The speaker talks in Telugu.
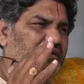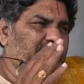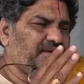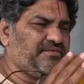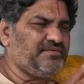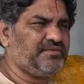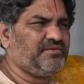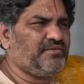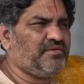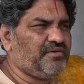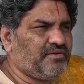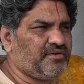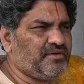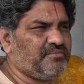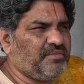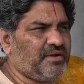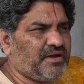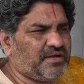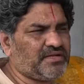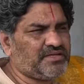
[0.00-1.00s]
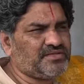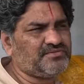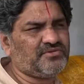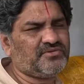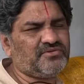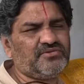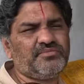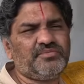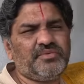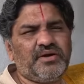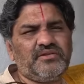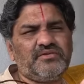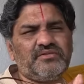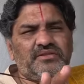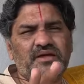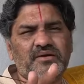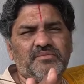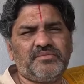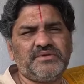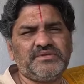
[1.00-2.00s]
ఈ విధమైనటువంటి మెట్ల స్వరూపాలు
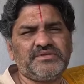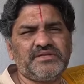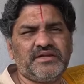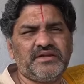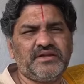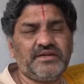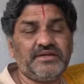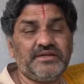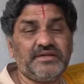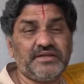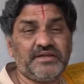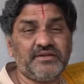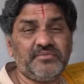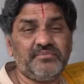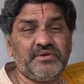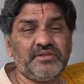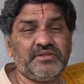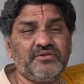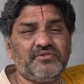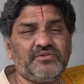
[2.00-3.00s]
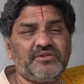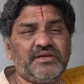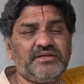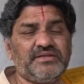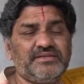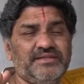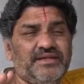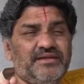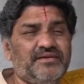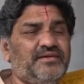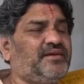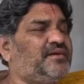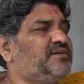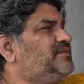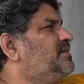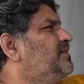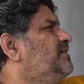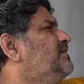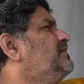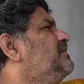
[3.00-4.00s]
తప్పనిసరిగా ఇంటికి ఇబ్బంది అవుతాయి ధన
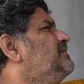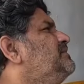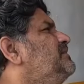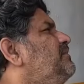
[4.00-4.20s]
నష్టాలు ఇంకా